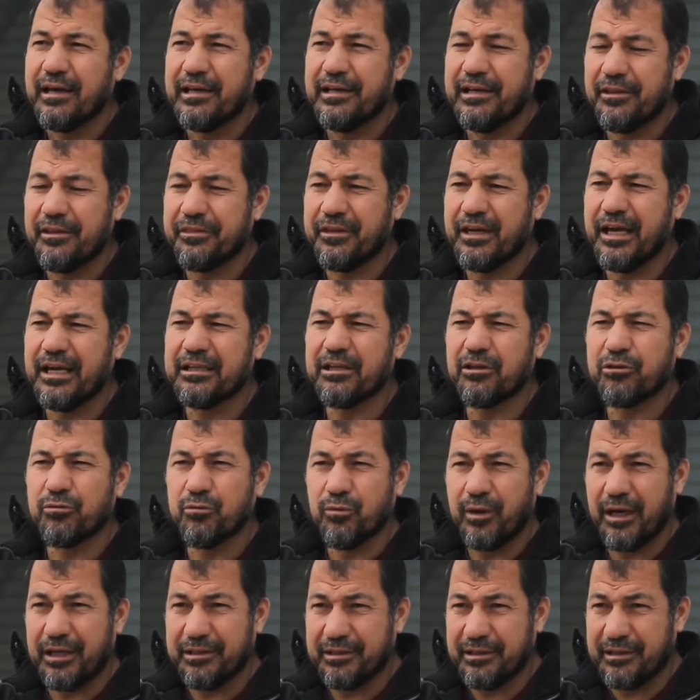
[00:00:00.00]
الذي
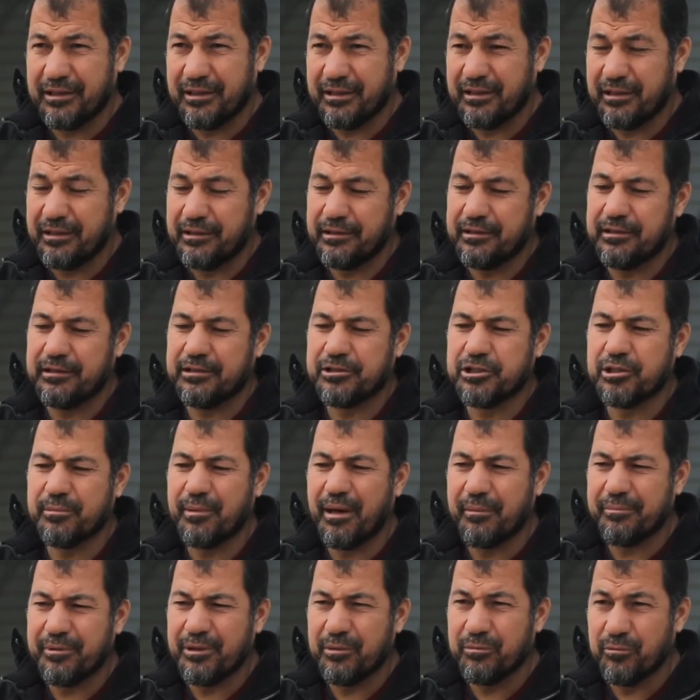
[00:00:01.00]
حدث أن
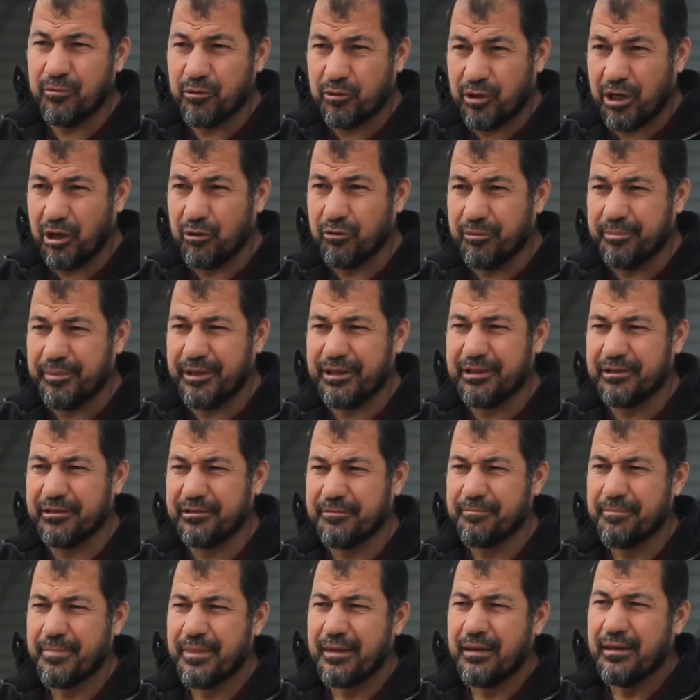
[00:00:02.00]
الشباب
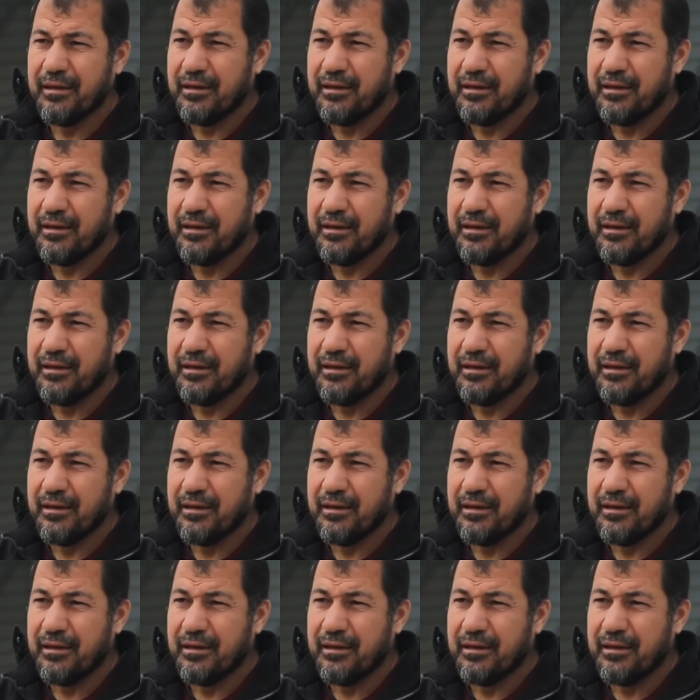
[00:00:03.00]
المقاومين